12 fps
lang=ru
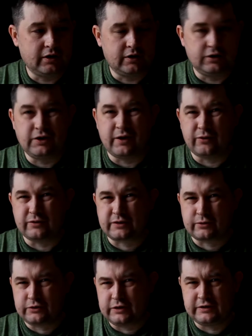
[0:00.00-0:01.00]
Недавно у нас
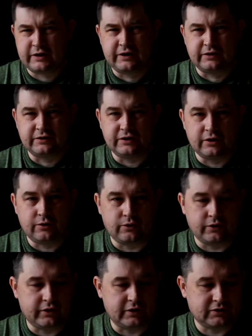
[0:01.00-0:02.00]
Карусель закрылся недалеко
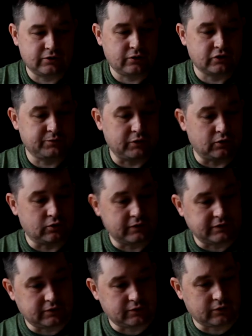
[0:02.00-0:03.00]
от нас, но я успел
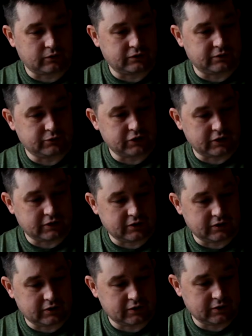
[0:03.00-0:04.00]
ухватить такой
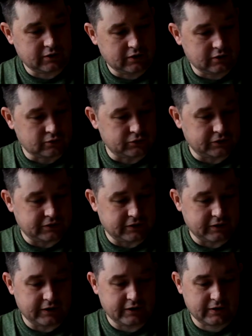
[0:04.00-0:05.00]
замечательный грузинский
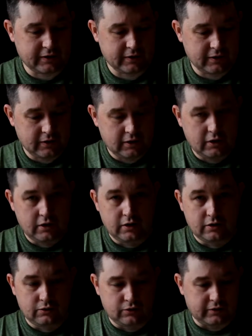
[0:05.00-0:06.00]
коньяк.
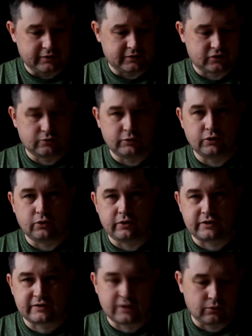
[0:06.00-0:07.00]
Ну и, кажется, чтобы долго
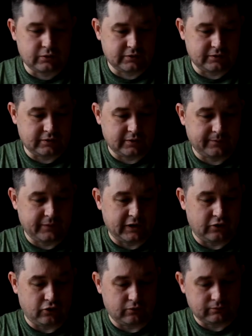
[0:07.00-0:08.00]
не разглагольствовать,
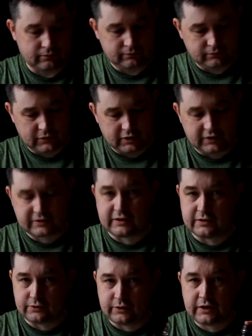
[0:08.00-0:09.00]
нальем.
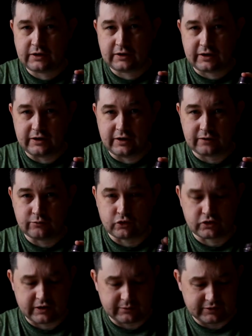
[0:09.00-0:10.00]
Кстати, вот на этот коньяк
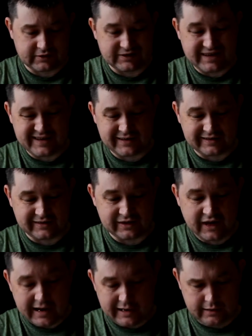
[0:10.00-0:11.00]
Бурсам с
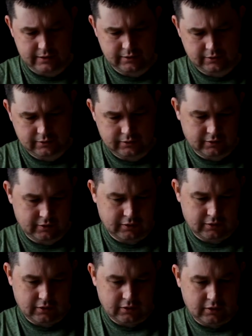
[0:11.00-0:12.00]
Дели
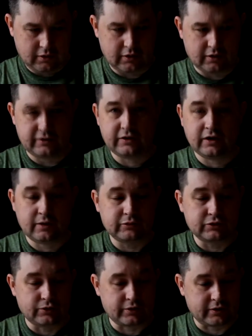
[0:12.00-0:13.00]
делал
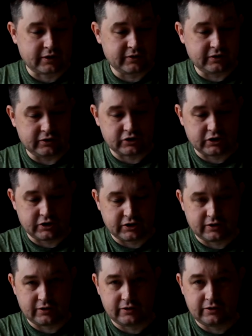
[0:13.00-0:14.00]
обзор Денис
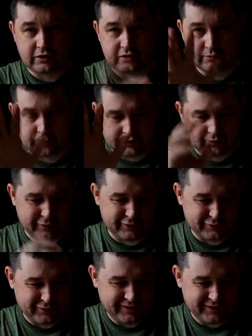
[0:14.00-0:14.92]
Шашкин. Денис, привет большой